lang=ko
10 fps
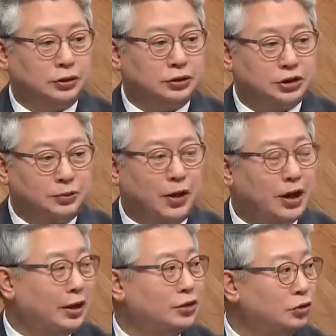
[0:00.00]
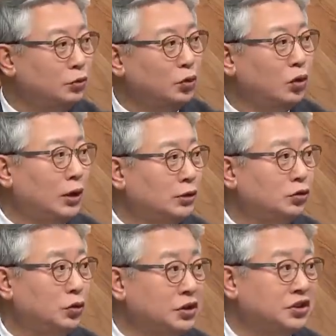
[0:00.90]
심화해 가지고 물어갈
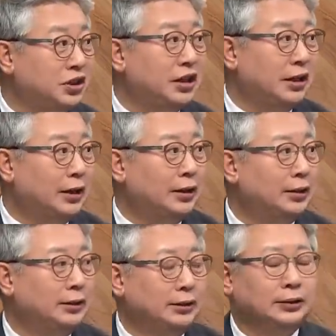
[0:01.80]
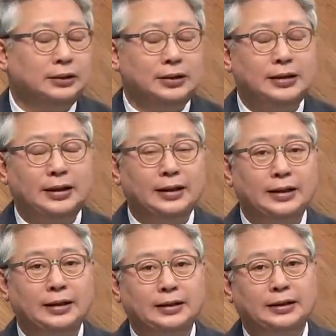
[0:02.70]
수도 있으니까 250가지 정도.
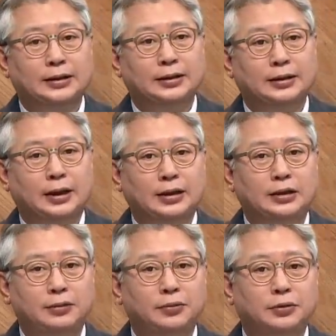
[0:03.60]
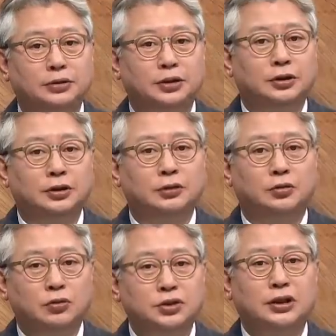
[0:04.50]
예, 예. 아이템을 저
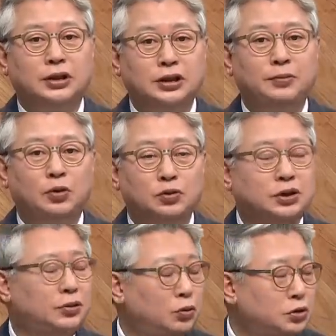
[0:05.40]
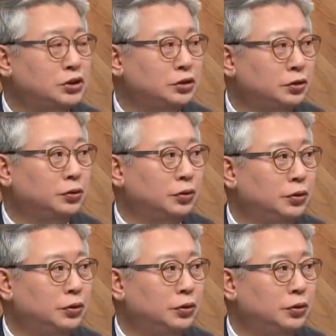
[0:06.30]
꼭지는 한250 꼭지 정도.